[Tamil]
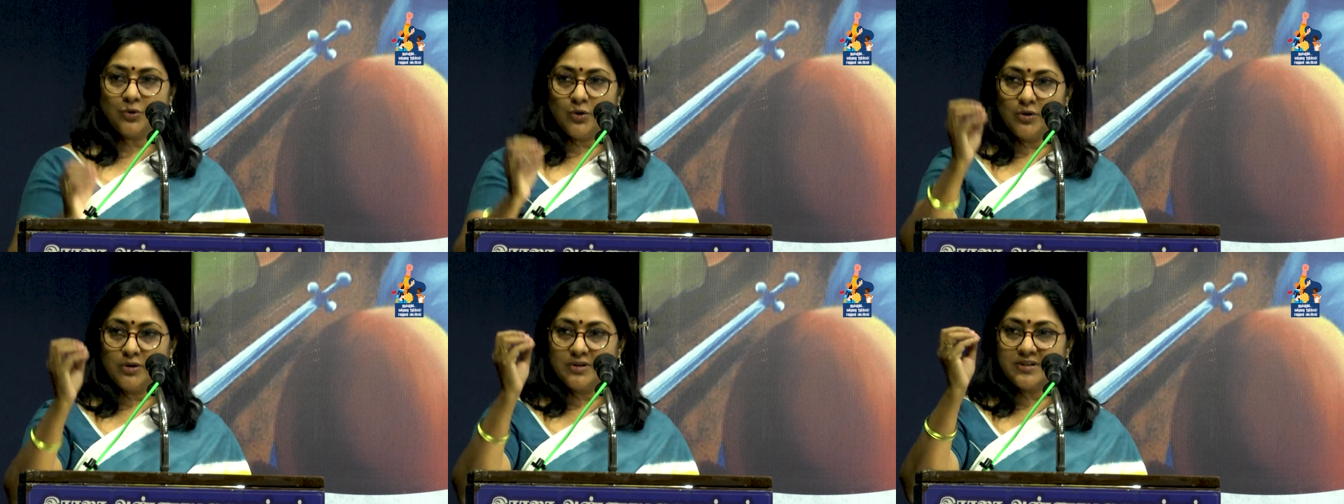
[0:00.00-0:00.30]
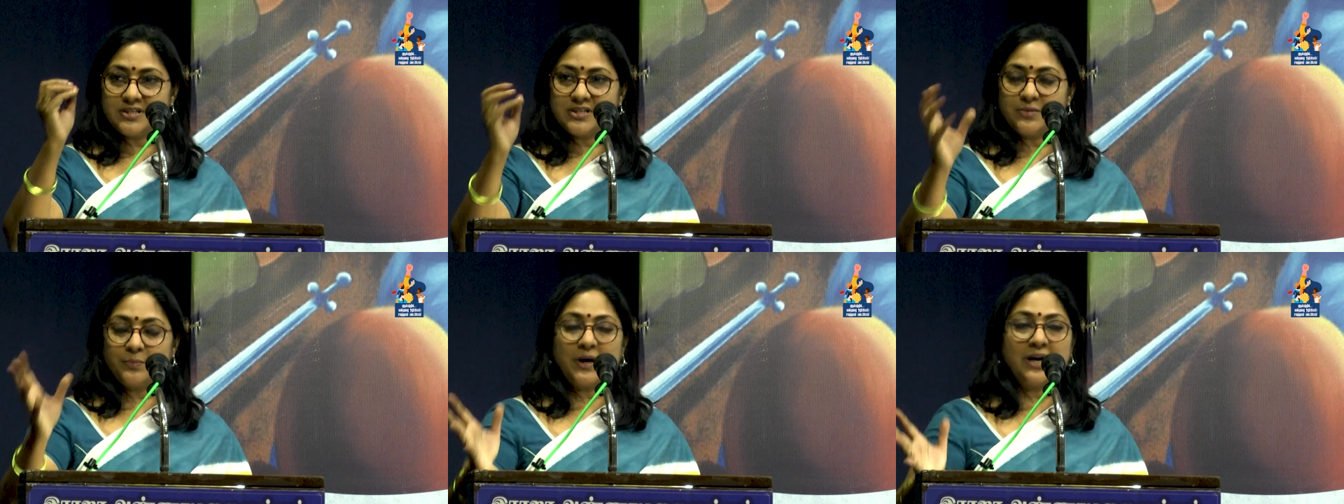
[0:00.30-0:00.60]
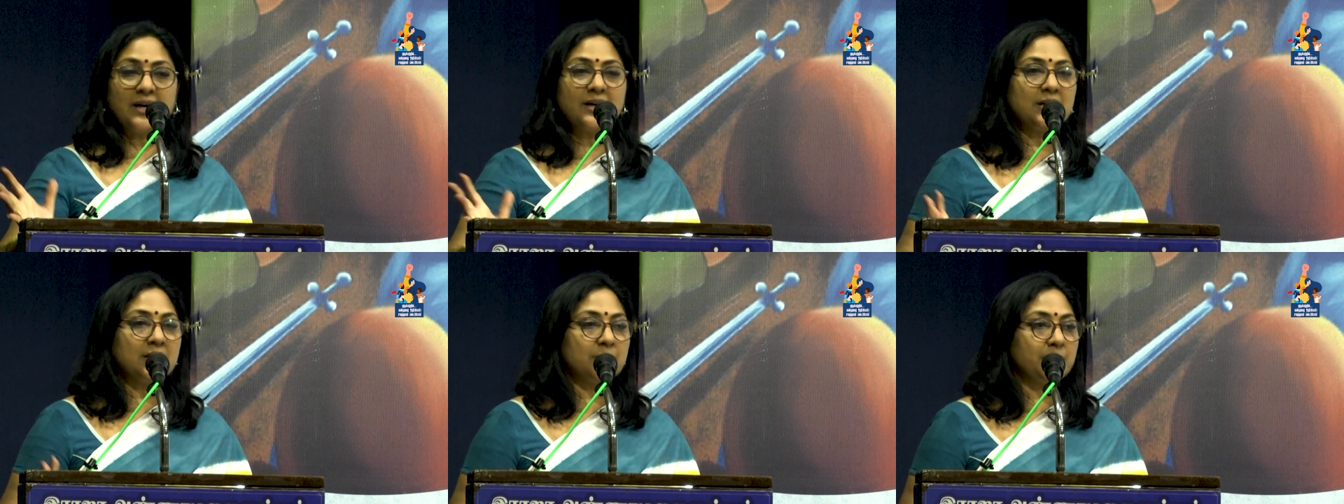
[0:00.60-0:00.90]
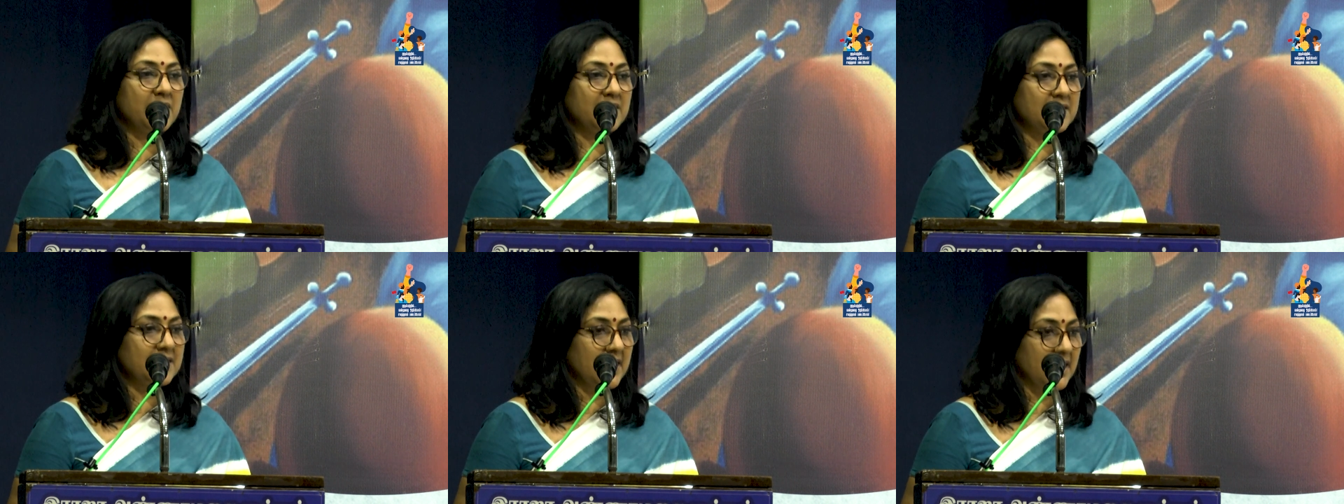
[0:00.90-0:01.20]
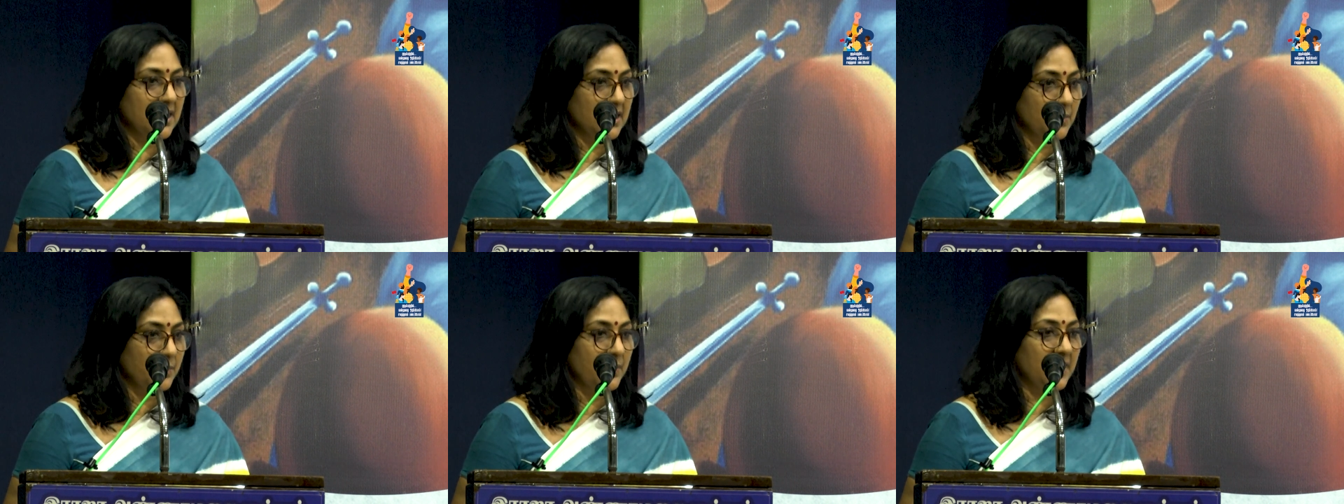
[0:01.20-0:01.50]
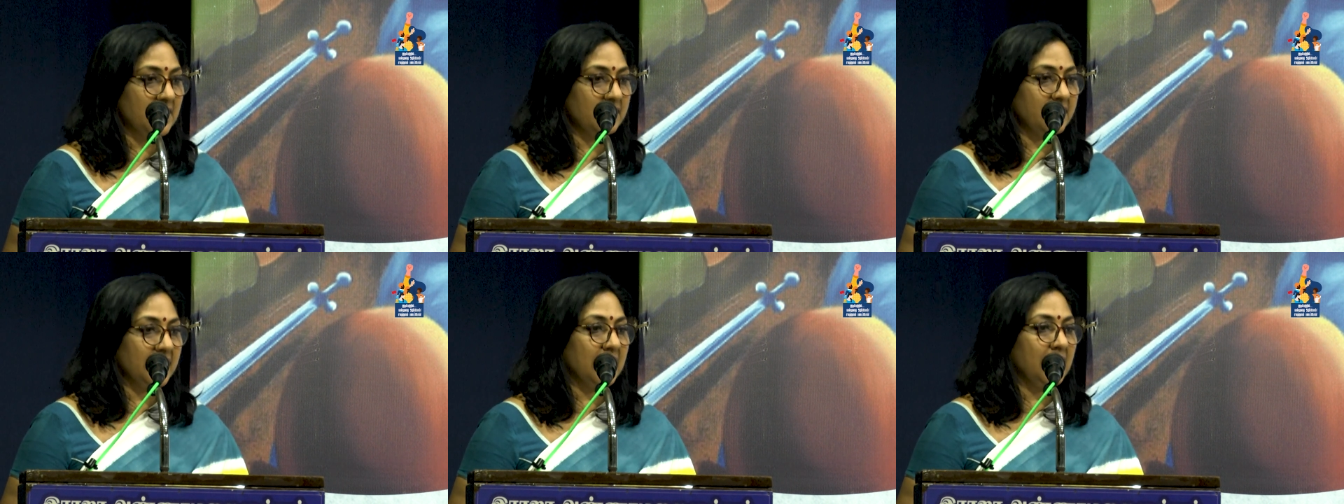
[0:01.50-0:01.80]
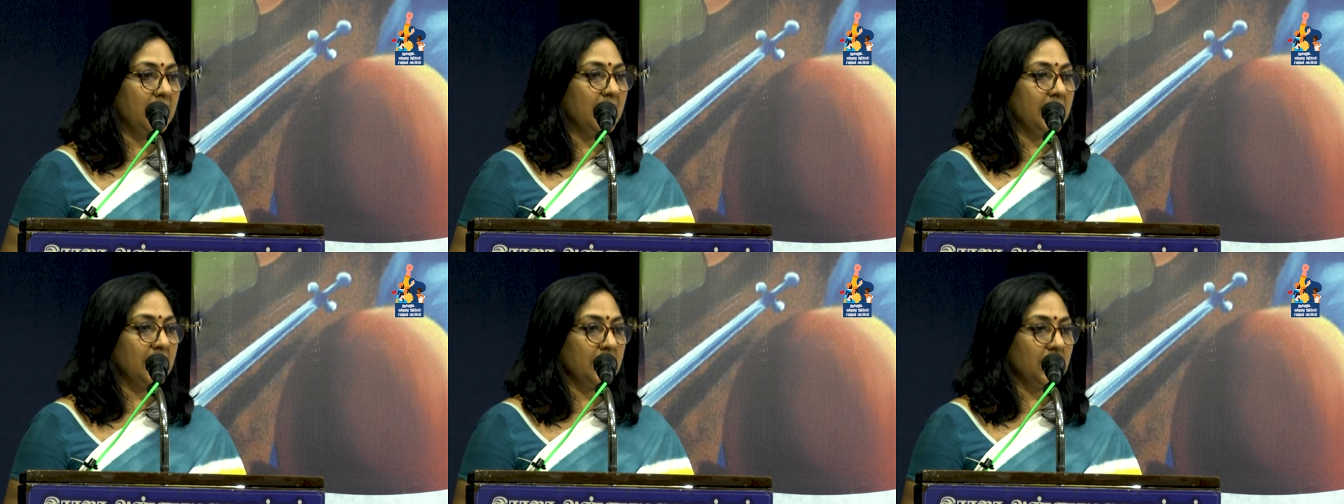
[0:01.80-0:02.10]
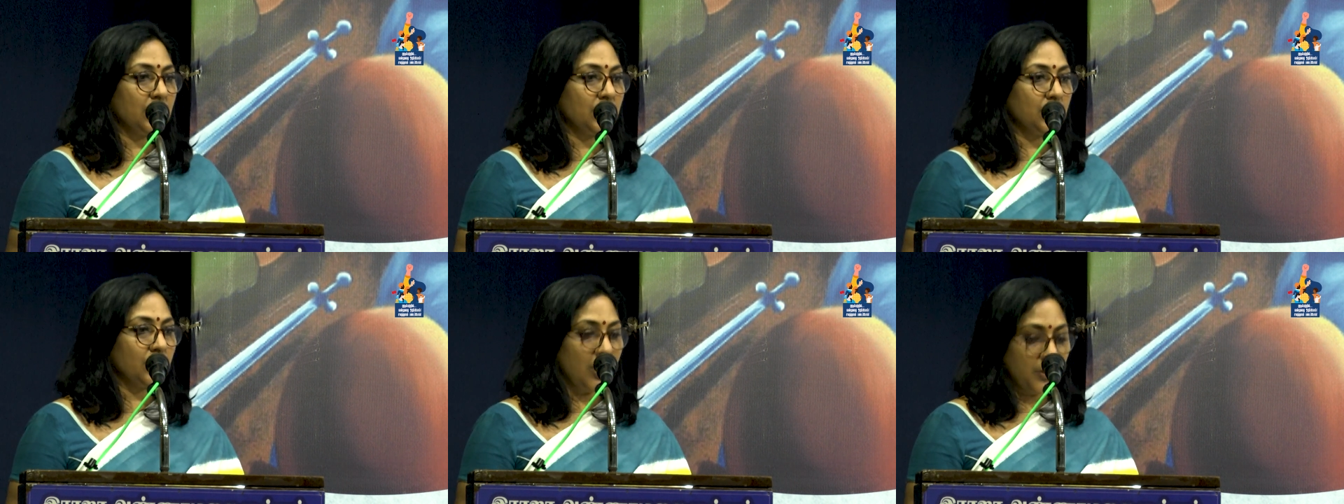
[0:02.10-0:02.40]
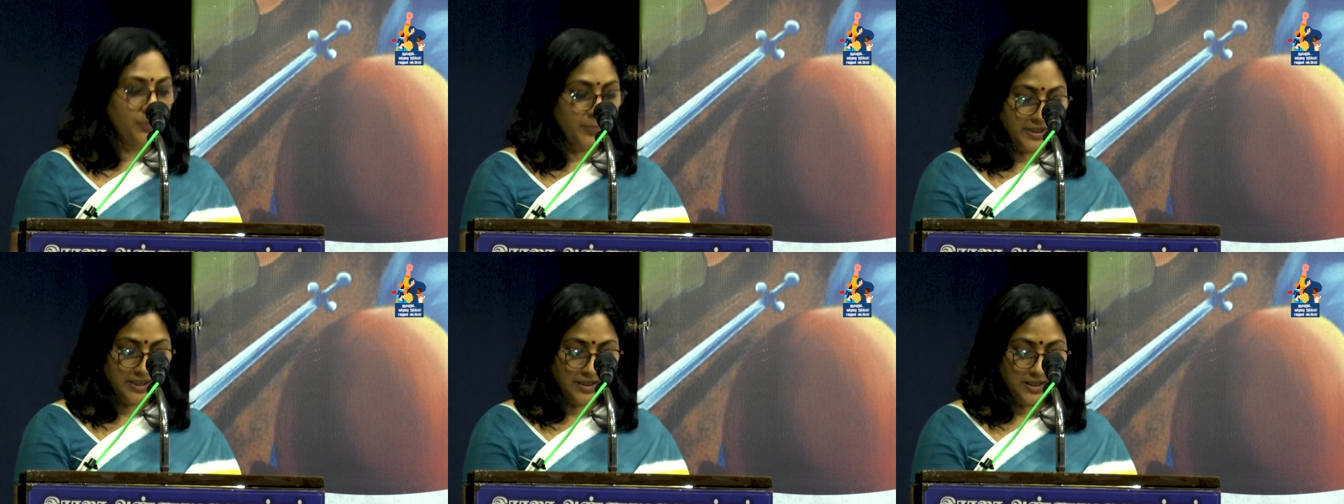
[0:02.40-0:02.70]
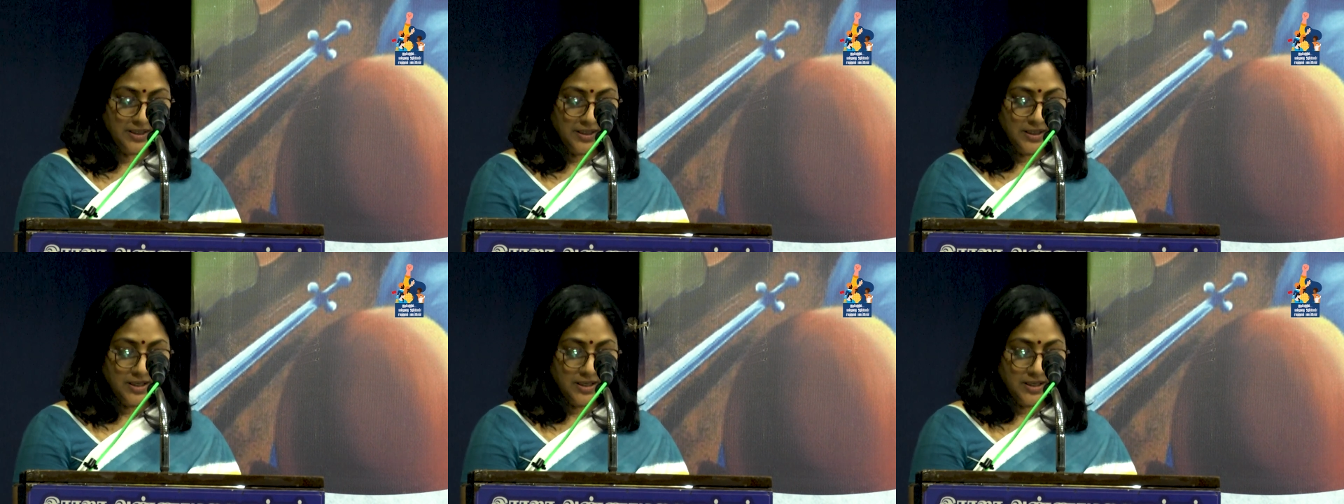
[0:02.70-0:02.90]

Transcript: தூளுரிச்சு பாக்குற மாதிரியான பார்வைகளா இருக்கட்டும் அப்படி